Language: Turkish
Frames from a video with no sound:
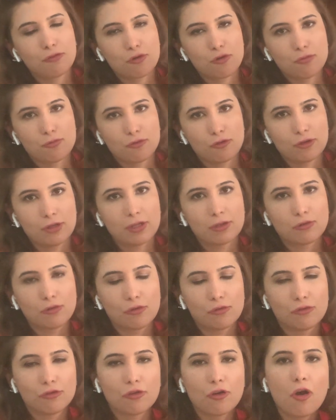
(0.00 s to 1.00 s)
formuyla
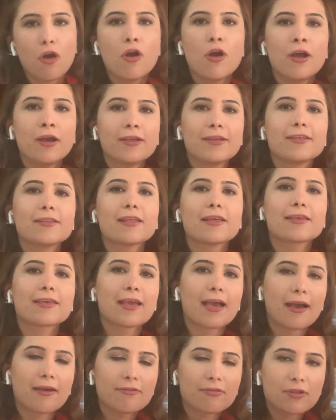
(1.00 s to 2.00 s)
dönüyor. Yine
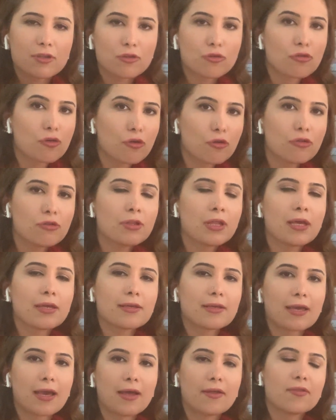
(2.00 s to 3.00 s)
kendi
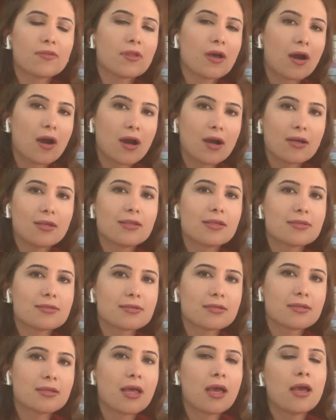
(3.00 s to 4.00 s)
köyüne, kendi
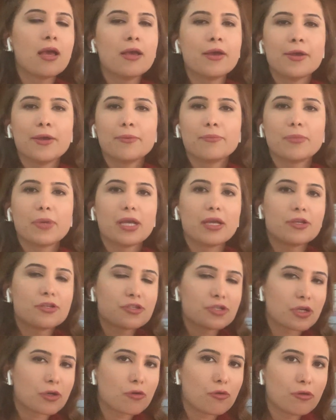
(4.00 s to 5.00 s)
ailesine bir
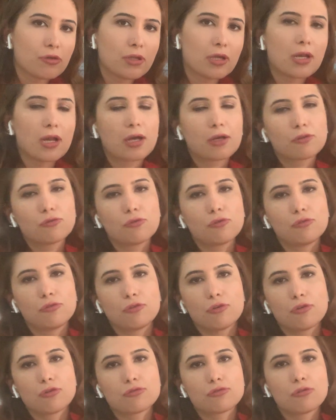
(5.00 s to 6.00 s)
eşek olarak
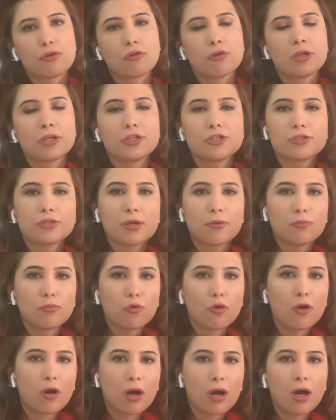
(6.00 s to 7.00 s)
dönüyor. Sonra işte
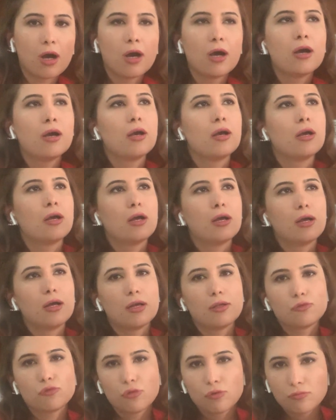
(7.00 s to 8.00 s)
boğa,
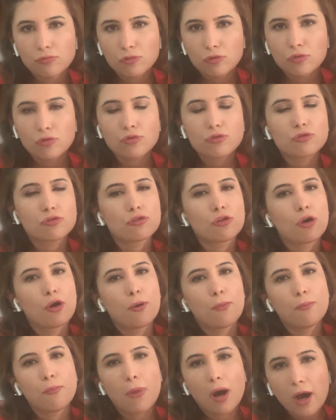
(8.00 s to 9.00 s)
e, domuz,
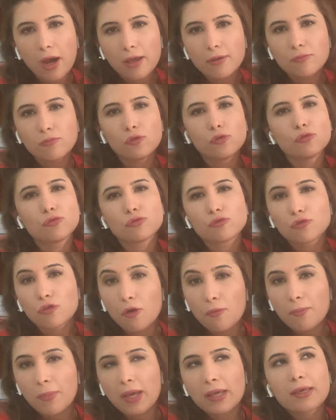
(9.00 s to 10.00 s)
maymun,
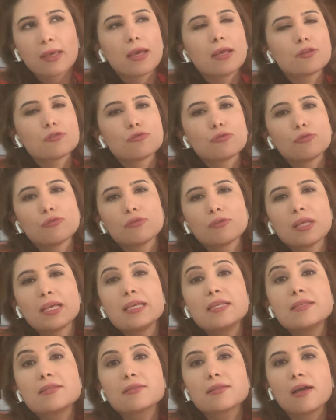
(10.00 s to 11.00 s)
köpek en sonunda
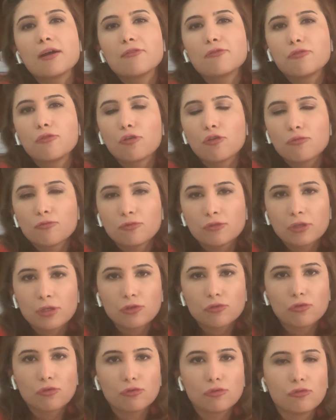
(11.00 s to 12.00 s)
insan
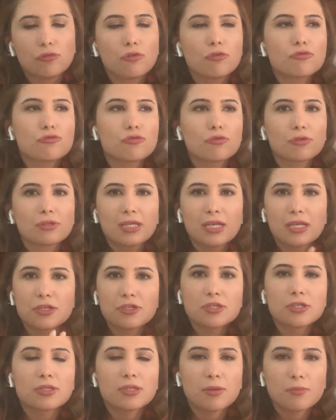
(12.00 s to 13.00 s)
formuna dönüyor. Çok
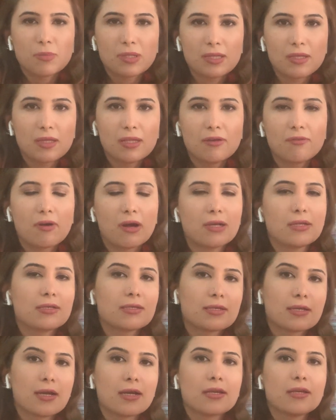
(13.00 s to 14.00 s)
değişik de bir dili var.
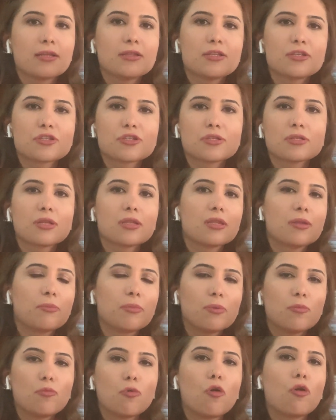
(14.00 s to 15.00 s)
Hikayenin içinde
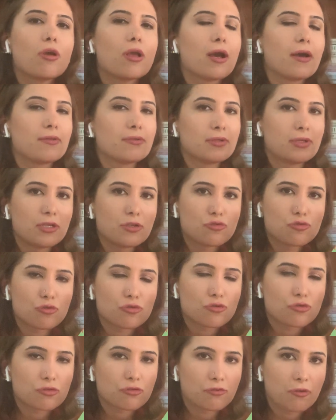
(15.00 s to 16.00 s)
de bir Moyan diye
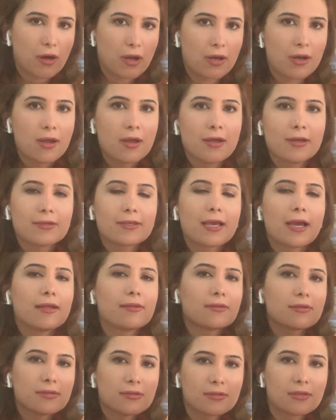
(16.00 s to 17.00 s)
çocuk var.
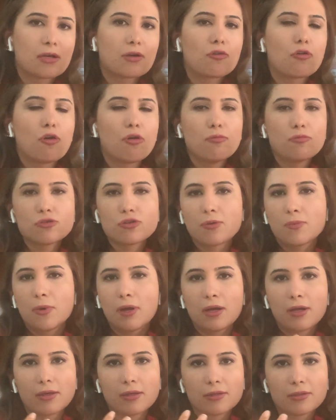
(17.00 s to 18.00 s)
Kendini de koymuş
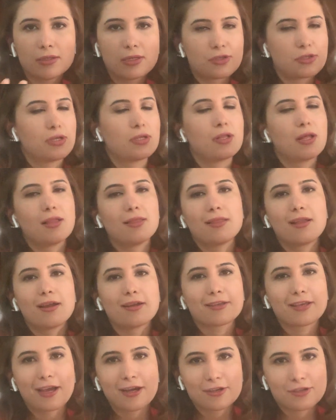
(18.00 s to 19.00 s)
ama
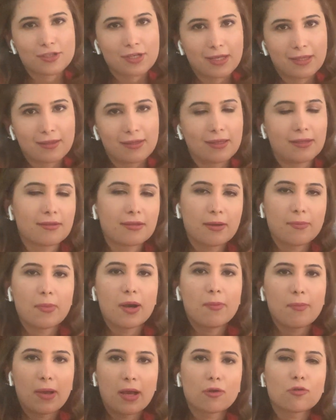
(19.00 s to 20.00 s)
yaşananlar gerçek değil.
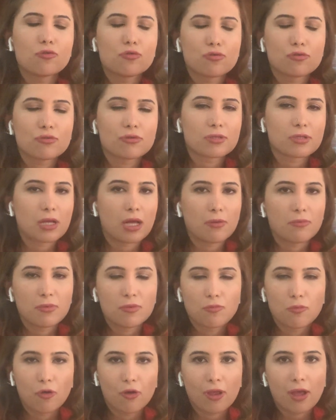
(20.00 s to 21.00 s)
Tamamen kurgusal
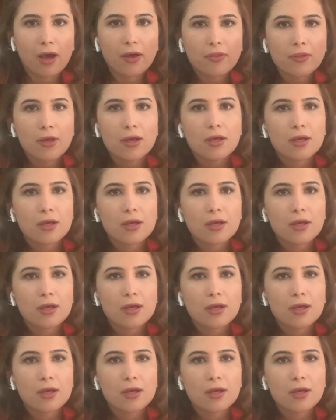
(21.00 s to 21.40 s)
bir Moyan.